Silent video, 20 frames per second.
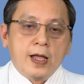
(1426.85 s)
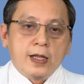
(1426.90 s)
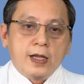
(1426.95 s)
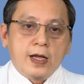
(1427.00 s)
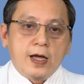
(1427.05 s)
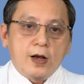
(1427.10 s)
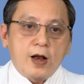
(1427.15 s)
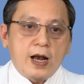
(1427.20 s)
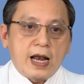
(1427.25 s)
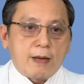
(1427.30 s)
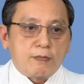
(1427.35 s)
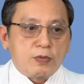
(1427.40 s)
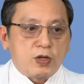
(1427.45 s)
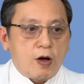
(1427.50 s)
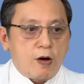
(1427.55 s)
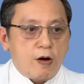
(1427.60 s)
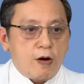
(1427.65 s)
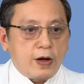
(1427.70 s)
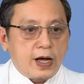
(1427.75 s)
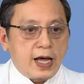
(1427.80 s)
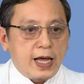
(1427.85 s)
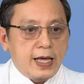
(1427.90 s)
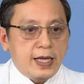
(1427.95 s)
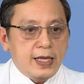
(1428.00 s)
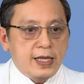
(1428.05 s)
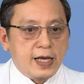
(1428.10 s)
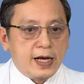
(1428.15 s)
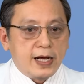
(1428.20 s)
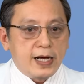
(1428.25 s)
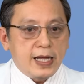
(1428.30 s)
à, nó làm cho cái
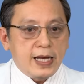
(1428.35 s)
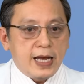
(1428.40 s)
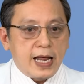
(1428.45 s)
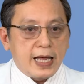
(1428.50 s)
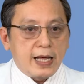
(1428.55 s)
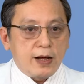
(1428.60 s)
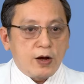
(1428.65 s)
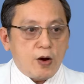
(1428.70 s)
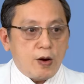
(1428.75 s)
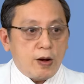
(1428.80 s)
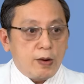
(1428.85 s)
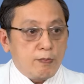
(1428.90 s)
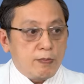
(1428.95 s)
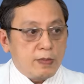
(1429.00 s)
những cái này nó